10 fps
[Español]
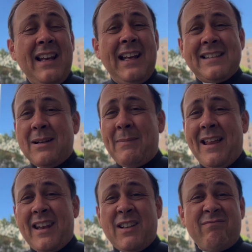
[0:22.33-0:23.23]
esa
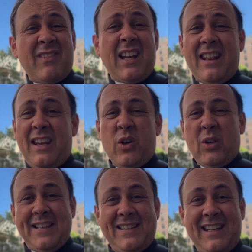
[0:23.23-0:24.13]
madre que dijo
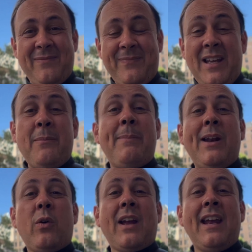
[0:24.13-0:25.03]
que sí,
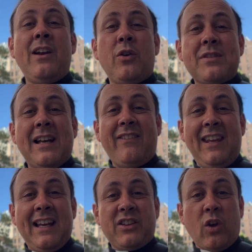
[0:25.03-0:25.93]
pero que no
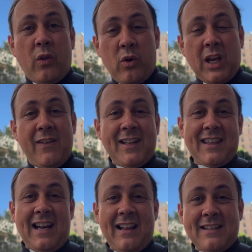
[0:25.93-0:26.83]
sabía todo lo que iba a
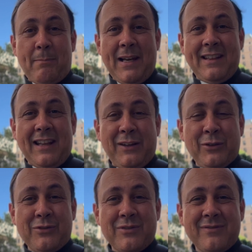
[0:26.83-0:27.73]
traer ese plan de
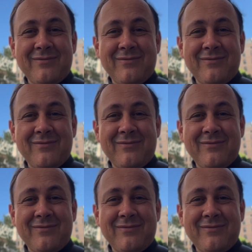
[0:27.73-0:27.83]
Dios